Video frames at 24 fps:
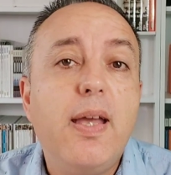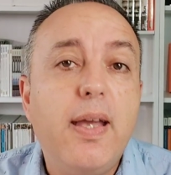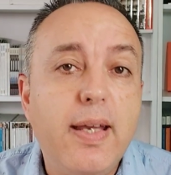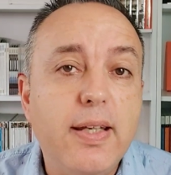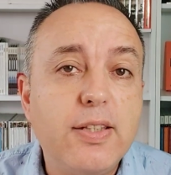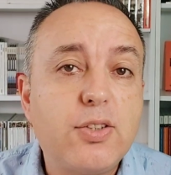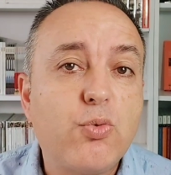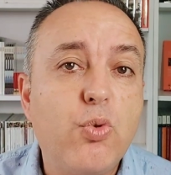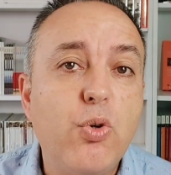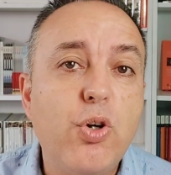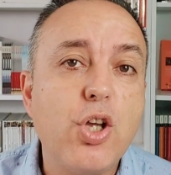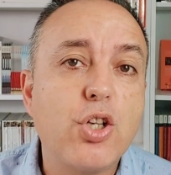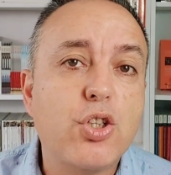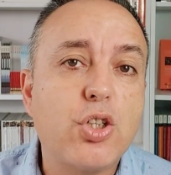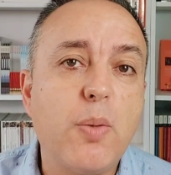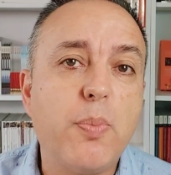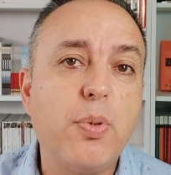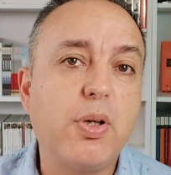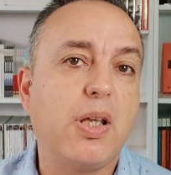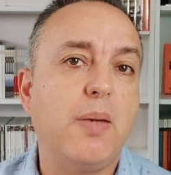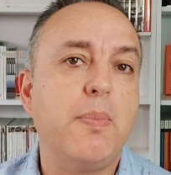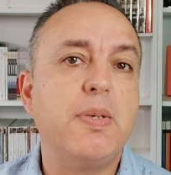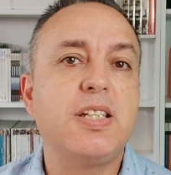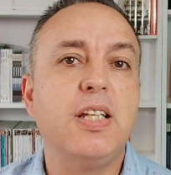Es curioso
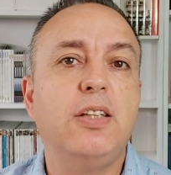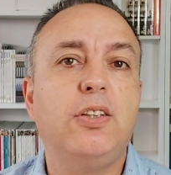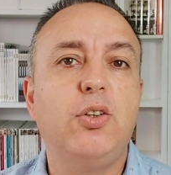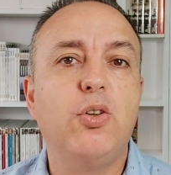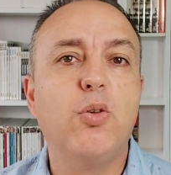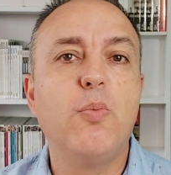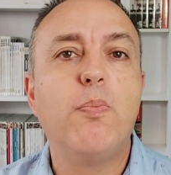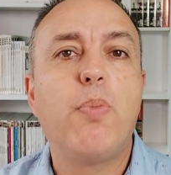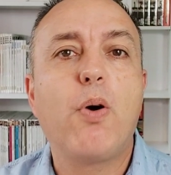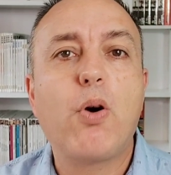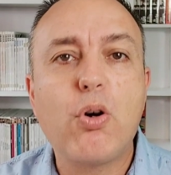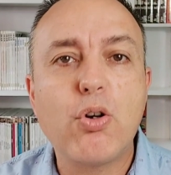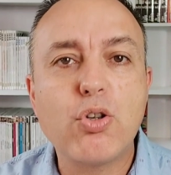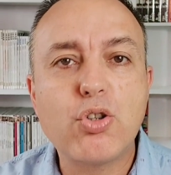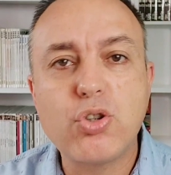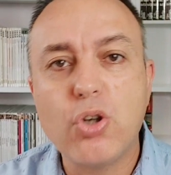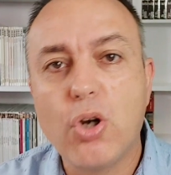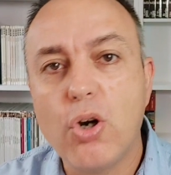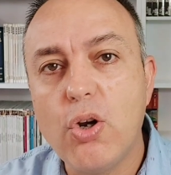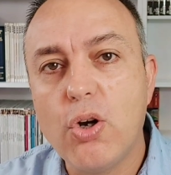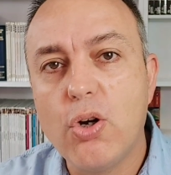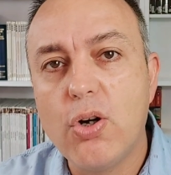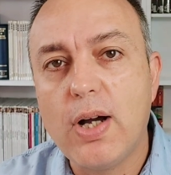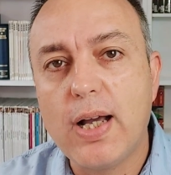porque me he sentido un poco
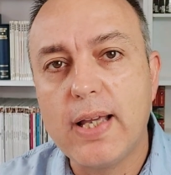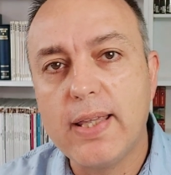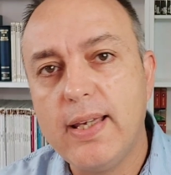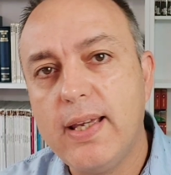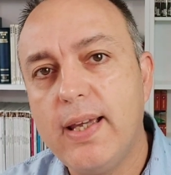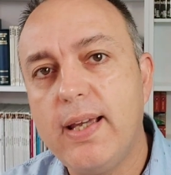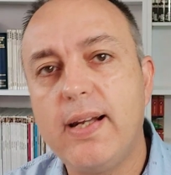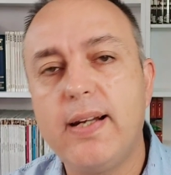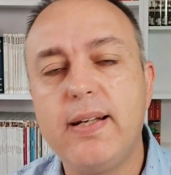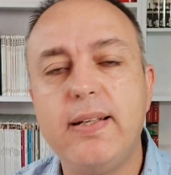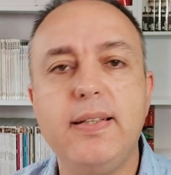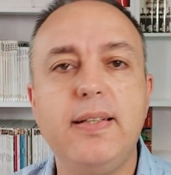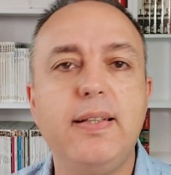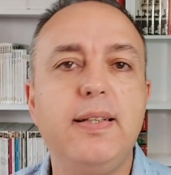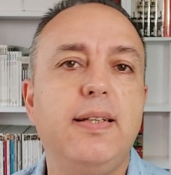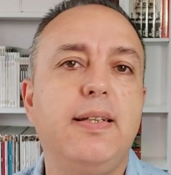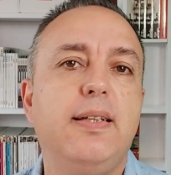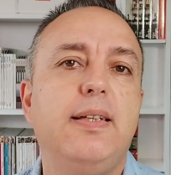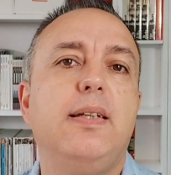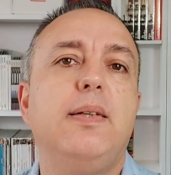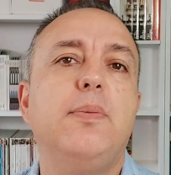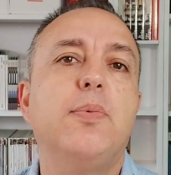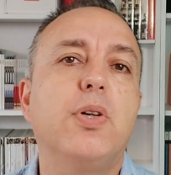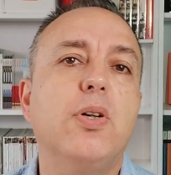solo ayer
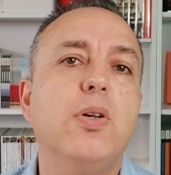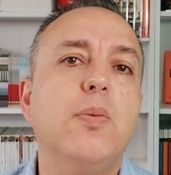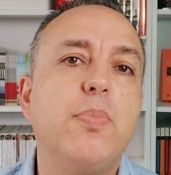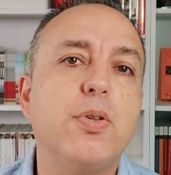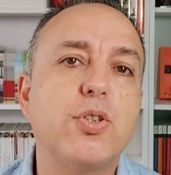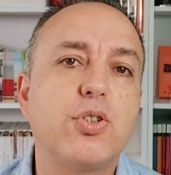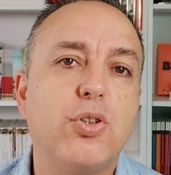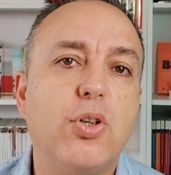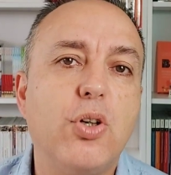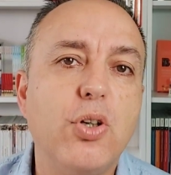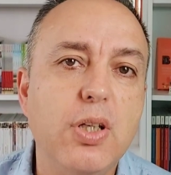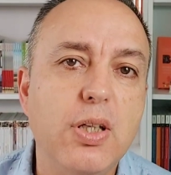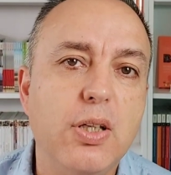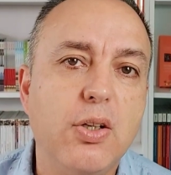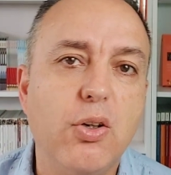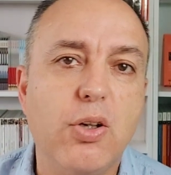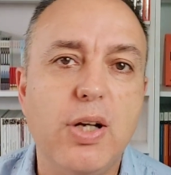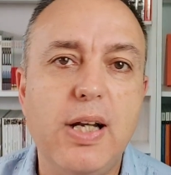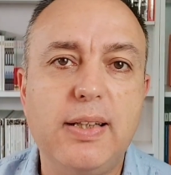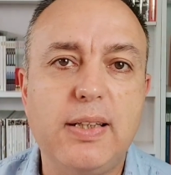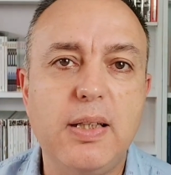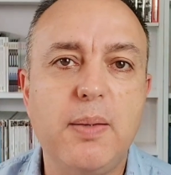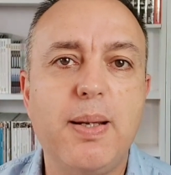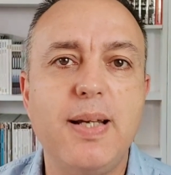y bueno, pues hoy
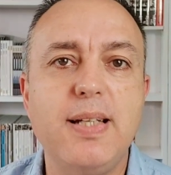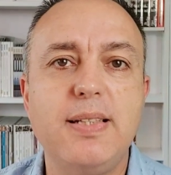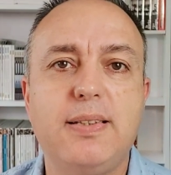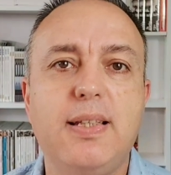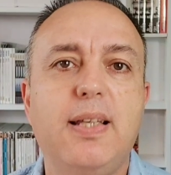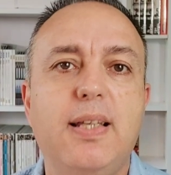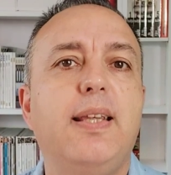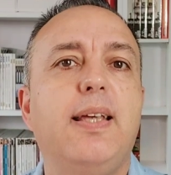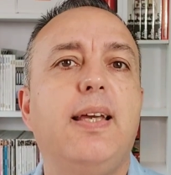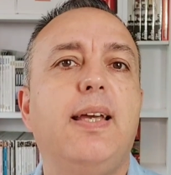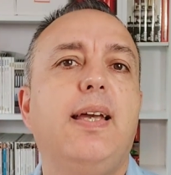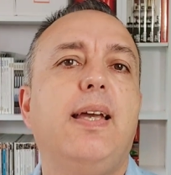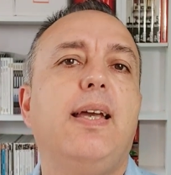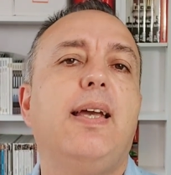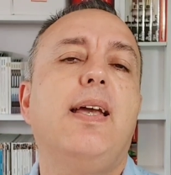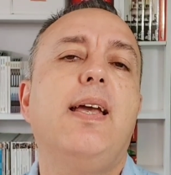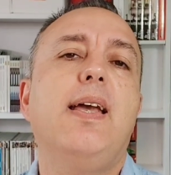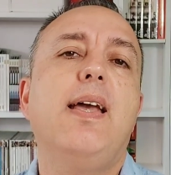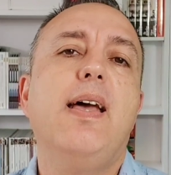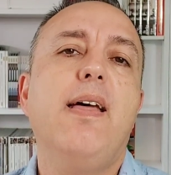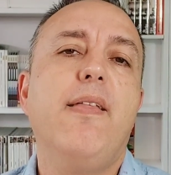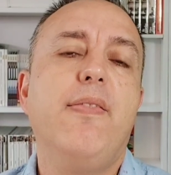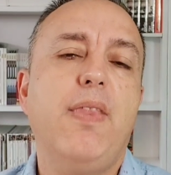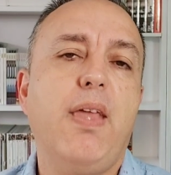con el tema este de
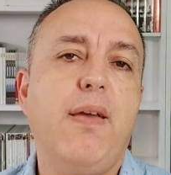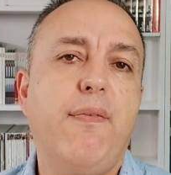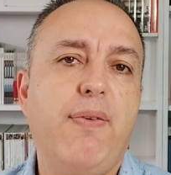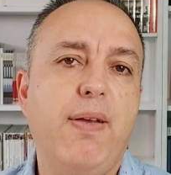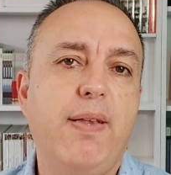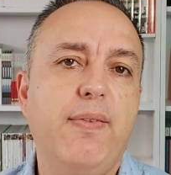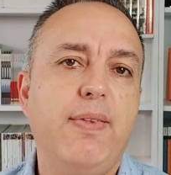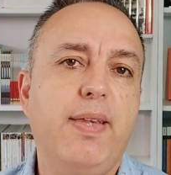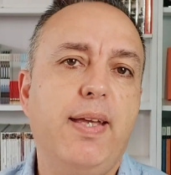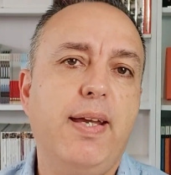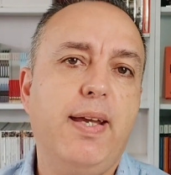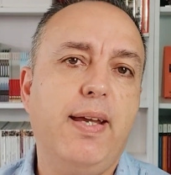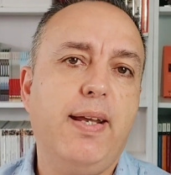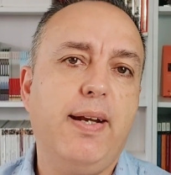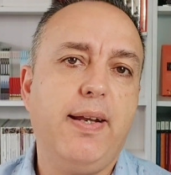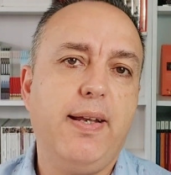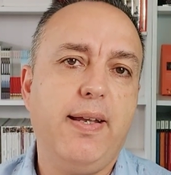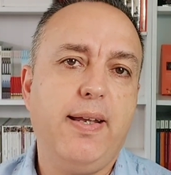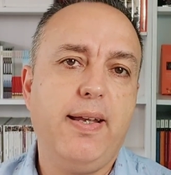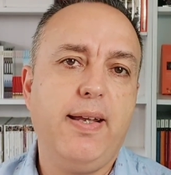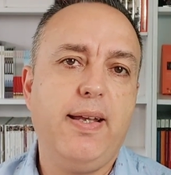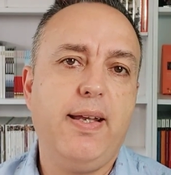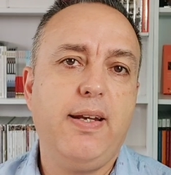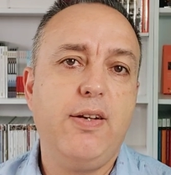defender,
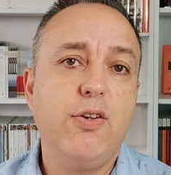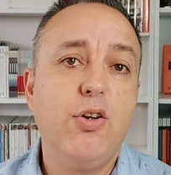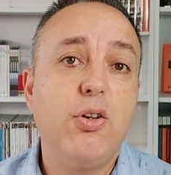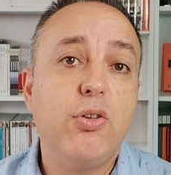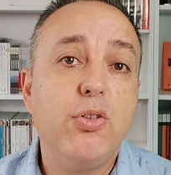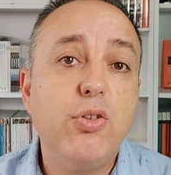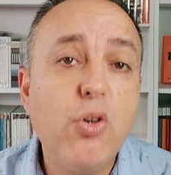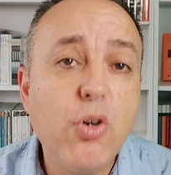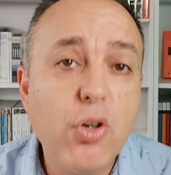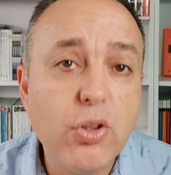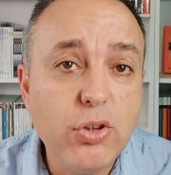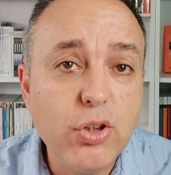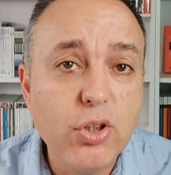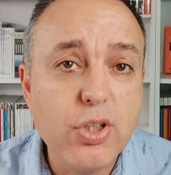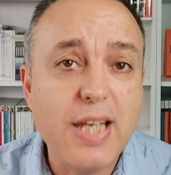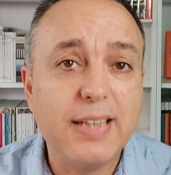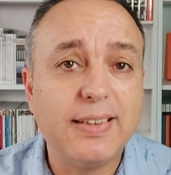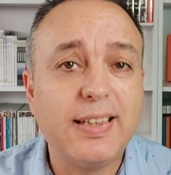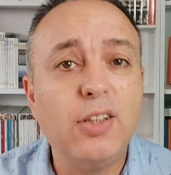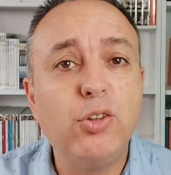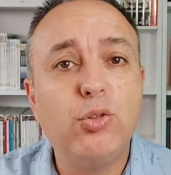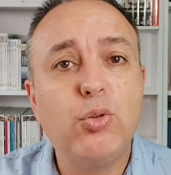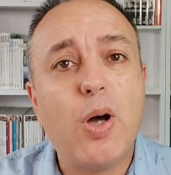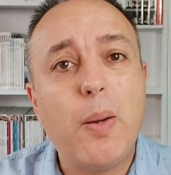eh, no, no, ya
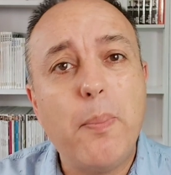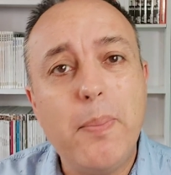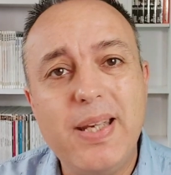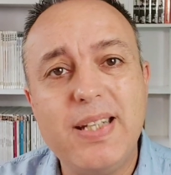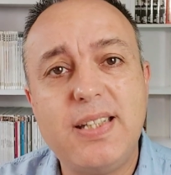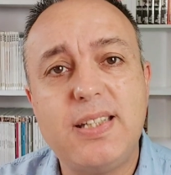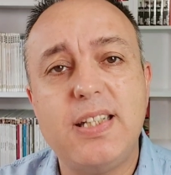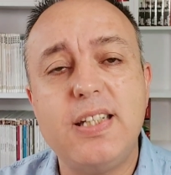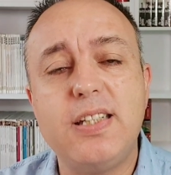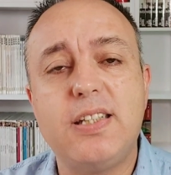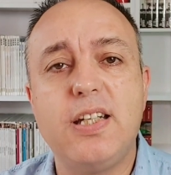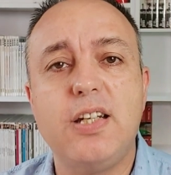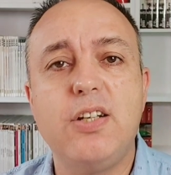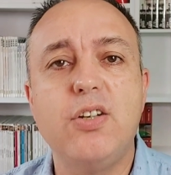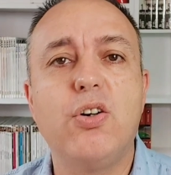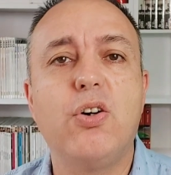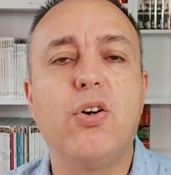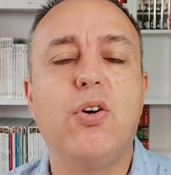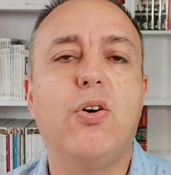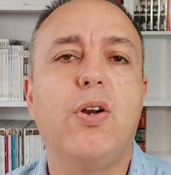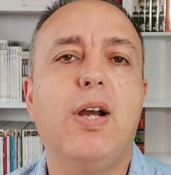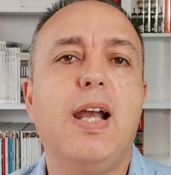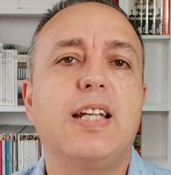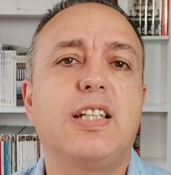tanto a Messi,
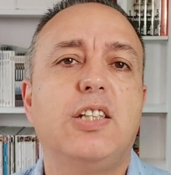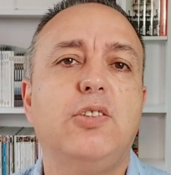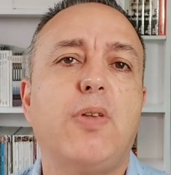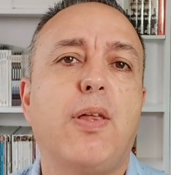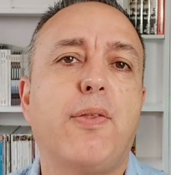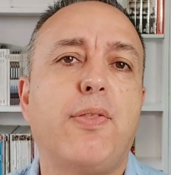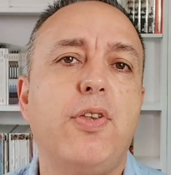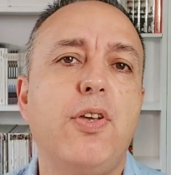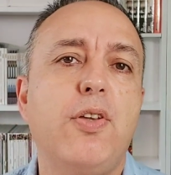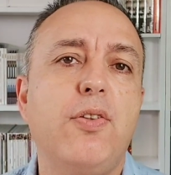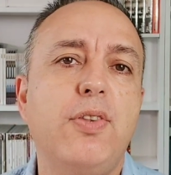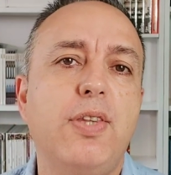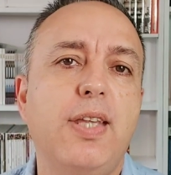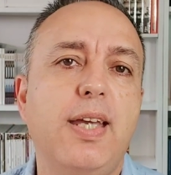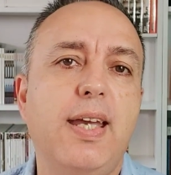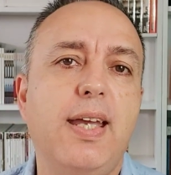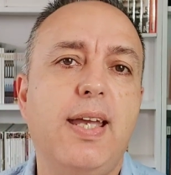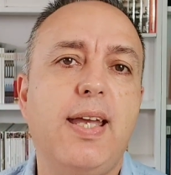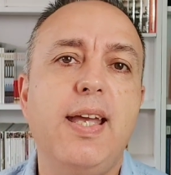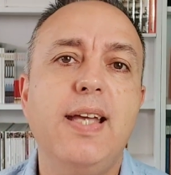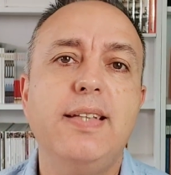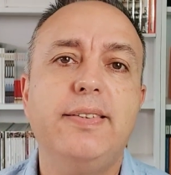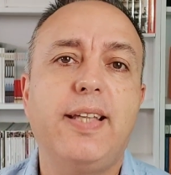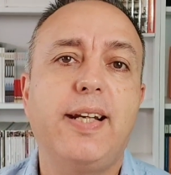sino la situación
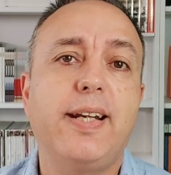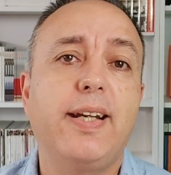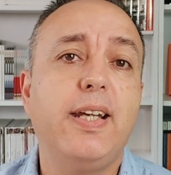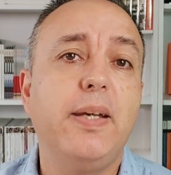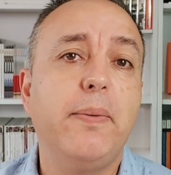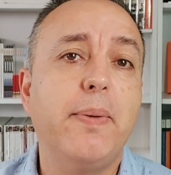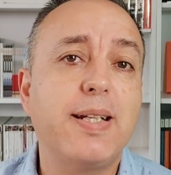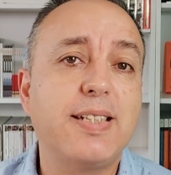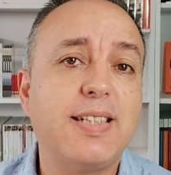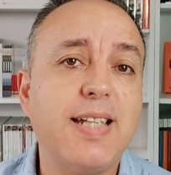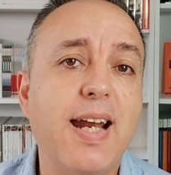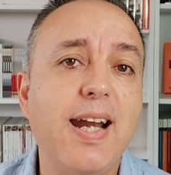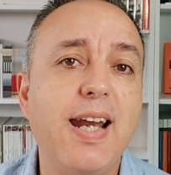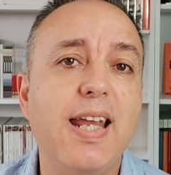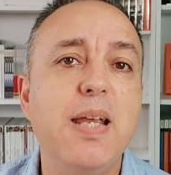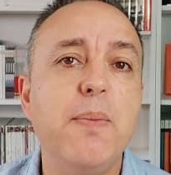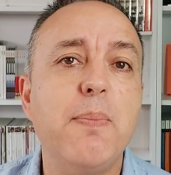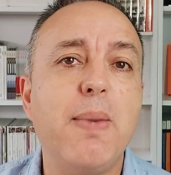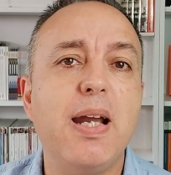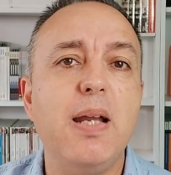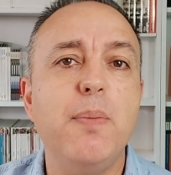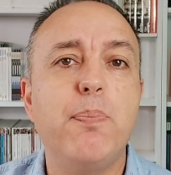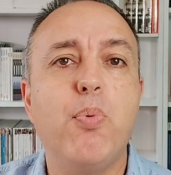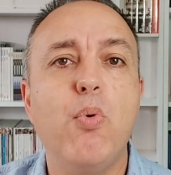de tergiversar y
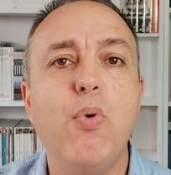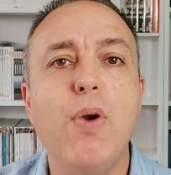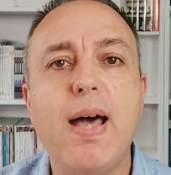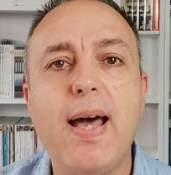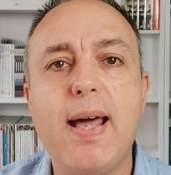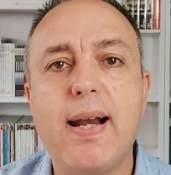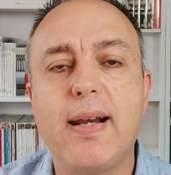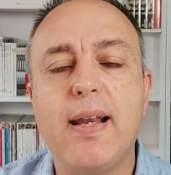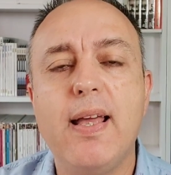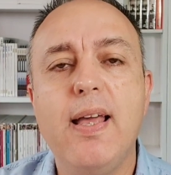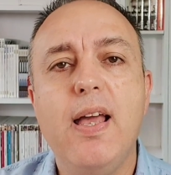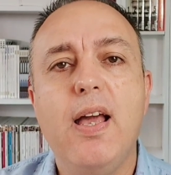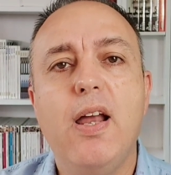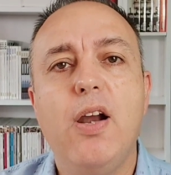manipular